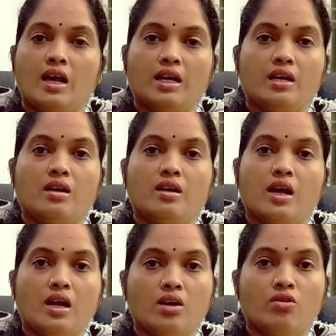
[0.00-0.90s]
అలాగే
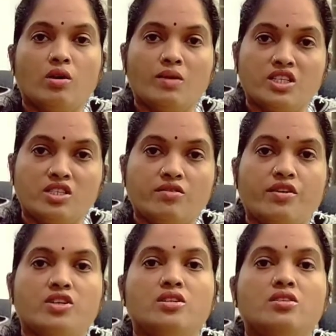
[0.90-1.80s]
కళ్ళకు కూడా మంచి
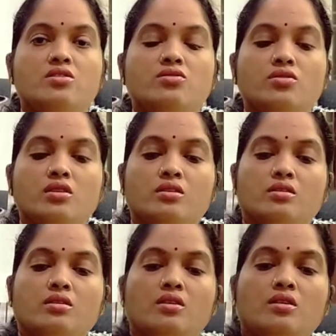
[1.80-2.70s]
ఫ్రెష్నెస్ ఇస్తుంది
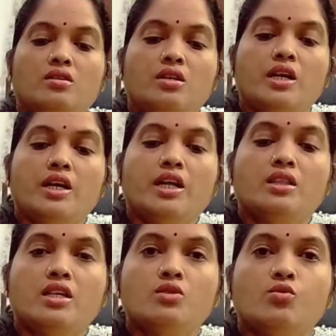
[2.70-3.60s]
ఇక్కడ
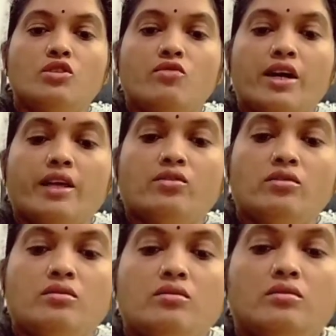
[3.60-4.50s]
నేను త్రీ స్పూన్స్ వాడాను
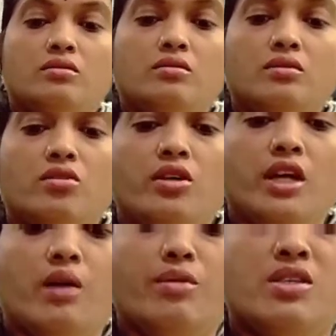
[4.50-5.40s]
ఇదిగోండి ఇలా